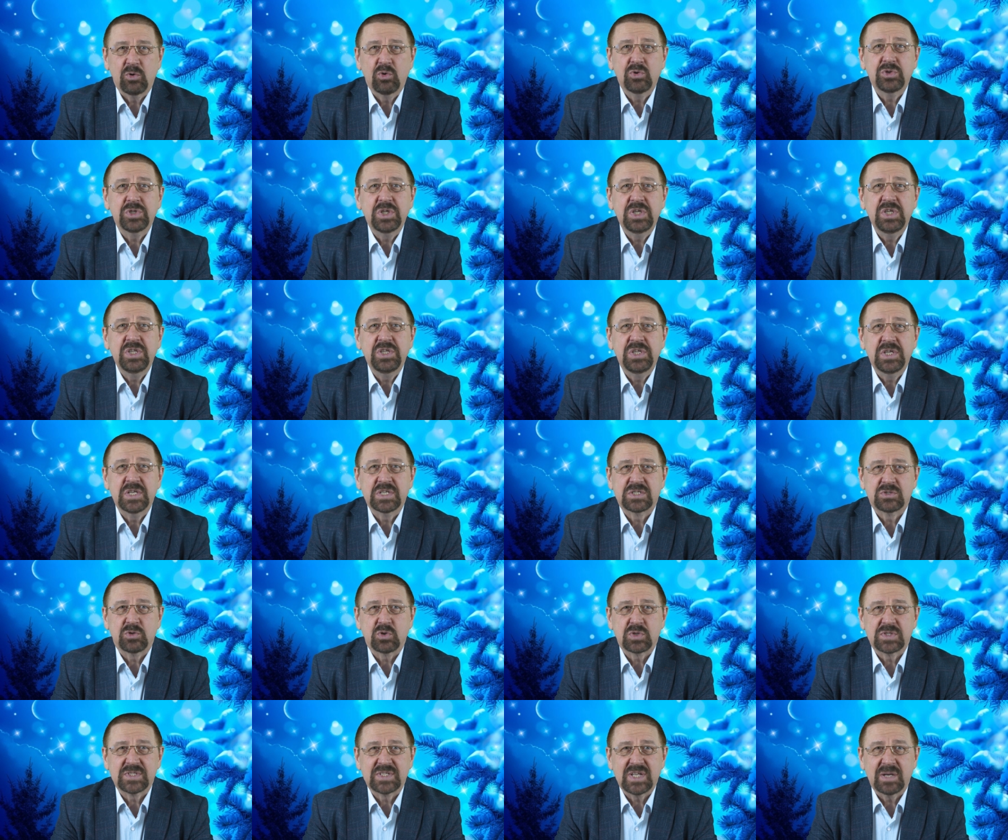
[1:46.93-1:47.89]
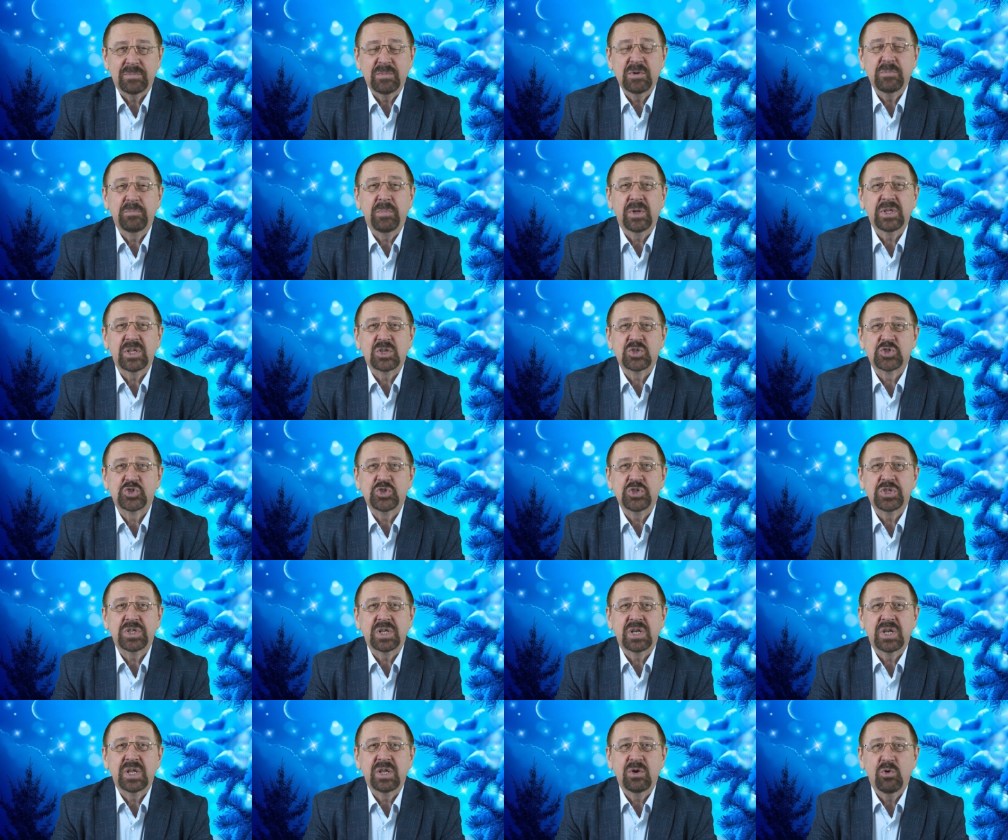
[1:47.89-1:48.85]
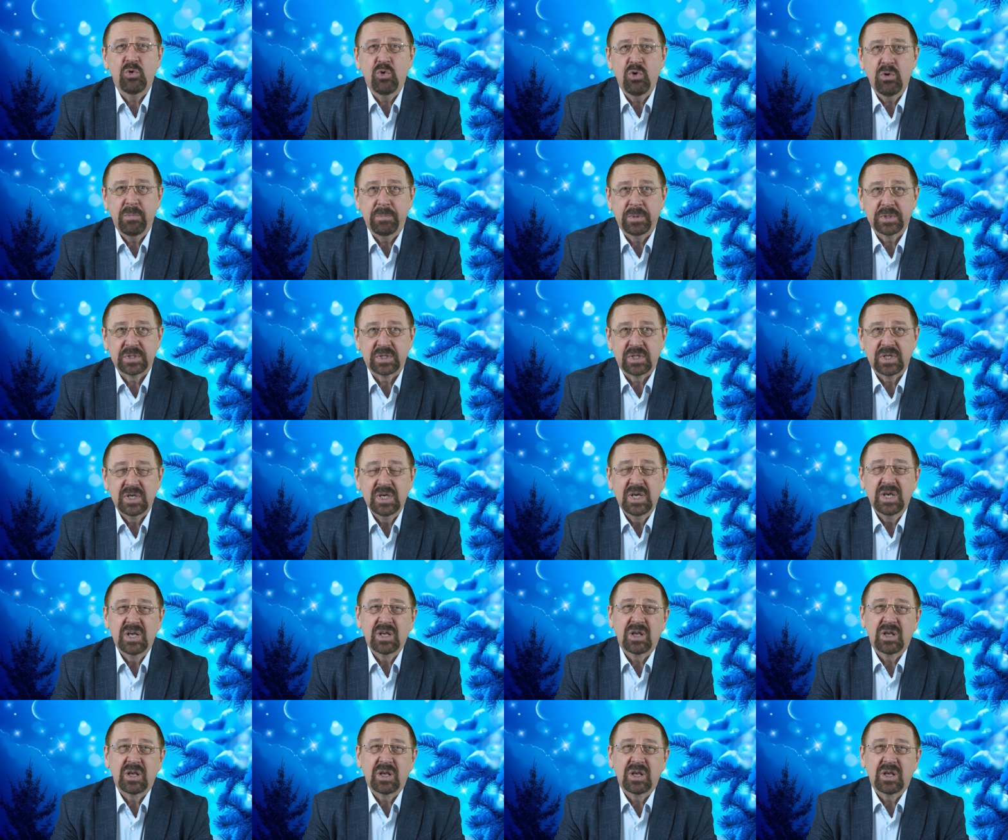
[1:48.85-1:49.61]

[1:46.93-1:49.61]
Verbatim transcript: он и есть тот самый положительный опыт,